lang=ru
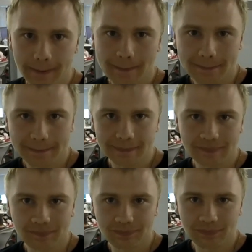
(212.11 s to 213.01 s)
Вы чем
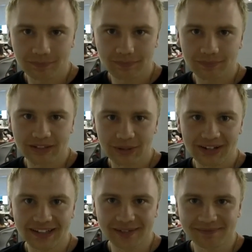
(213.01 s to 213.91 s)
занимаетесь?
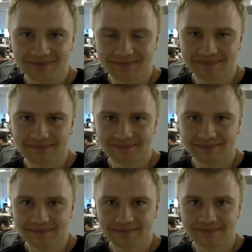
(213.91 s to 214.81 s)
QA-лид.
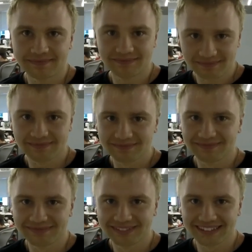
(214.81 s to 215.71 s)
Лид? Угу.
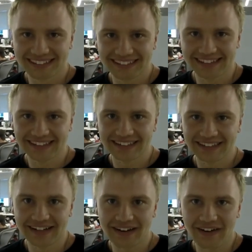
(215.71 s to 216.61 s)
Боже, а сколько же вы этим
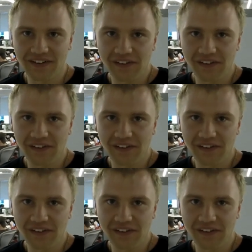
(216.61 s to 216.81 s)
занимаетесь?